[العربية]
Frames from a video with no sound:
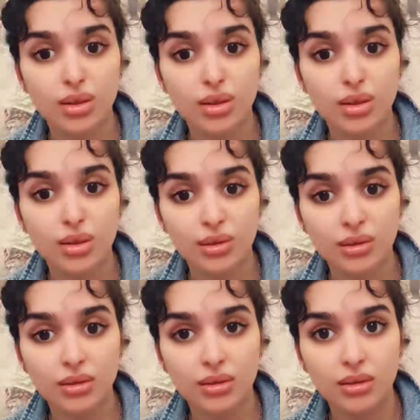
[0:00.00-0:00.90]

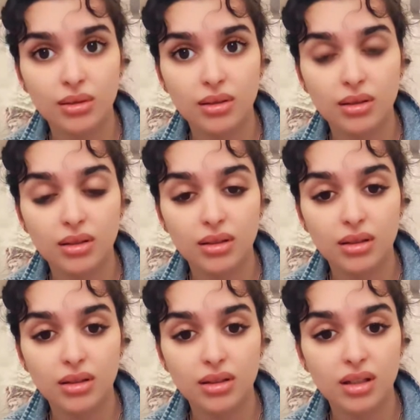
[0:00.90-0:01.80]
تغزلوا
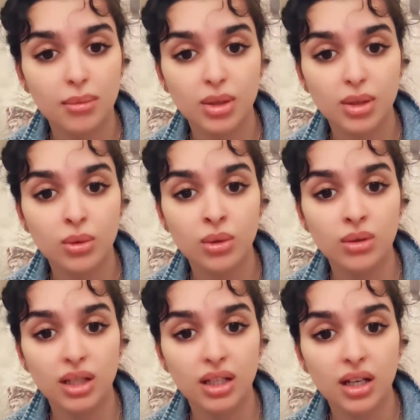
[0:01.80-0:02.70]
ترى ما
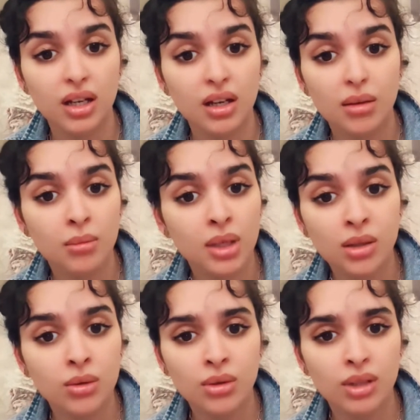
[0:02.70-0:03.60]
تقولوا لي
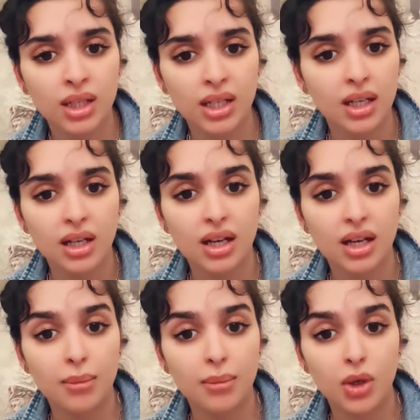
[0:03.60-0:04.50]
ما تقولوا لي
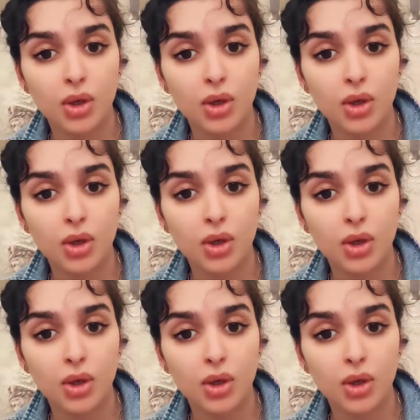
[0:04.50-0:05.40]
كلام حلو
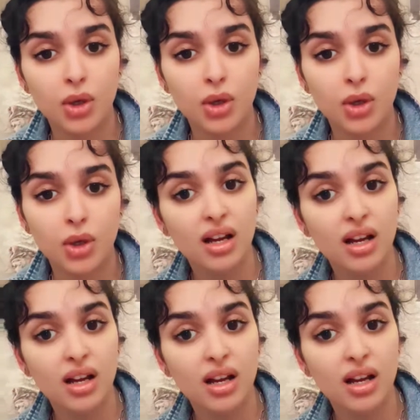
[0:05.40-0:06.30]
انا عندي
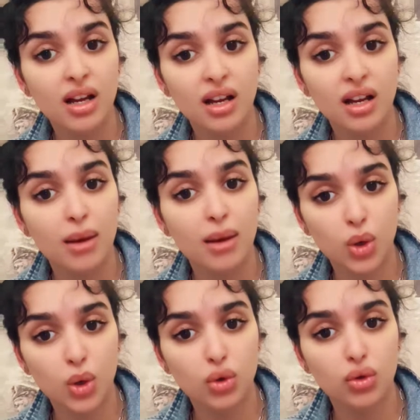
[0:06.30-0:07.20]
فقر
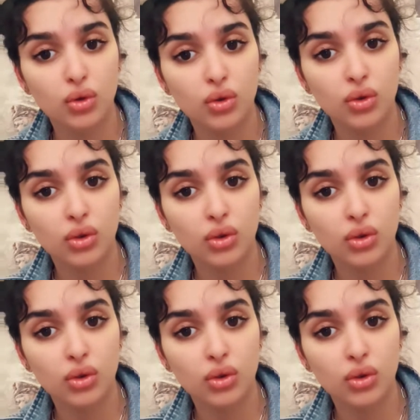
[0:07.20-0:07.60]
كلام حلو